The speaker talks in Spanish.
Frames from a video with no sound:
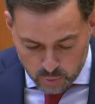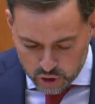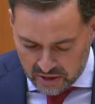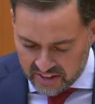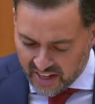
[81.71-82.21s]

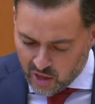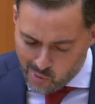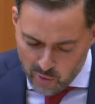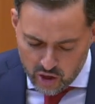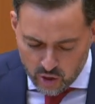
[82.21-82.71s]
puesto que tiene
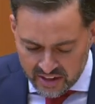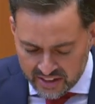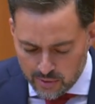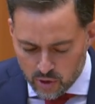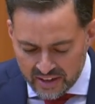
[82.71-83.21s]
como único
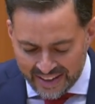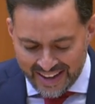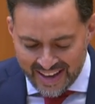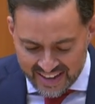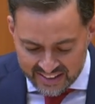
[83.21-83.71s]
objetivo
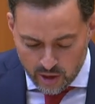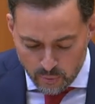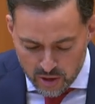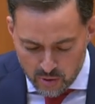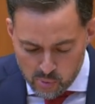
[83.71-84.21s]
crear ante
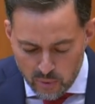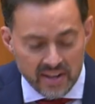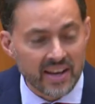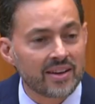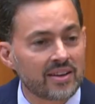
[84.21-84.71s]
la opinión
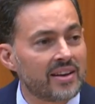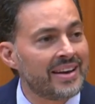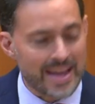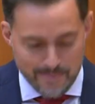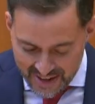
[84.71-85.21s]
pública
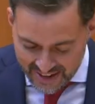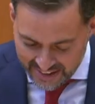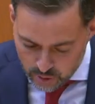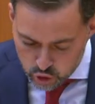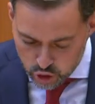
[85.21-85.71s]
la
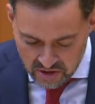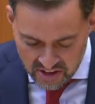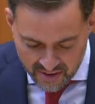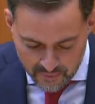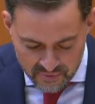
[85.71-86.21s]
imagen
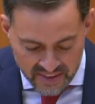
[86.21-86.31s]
ilusoria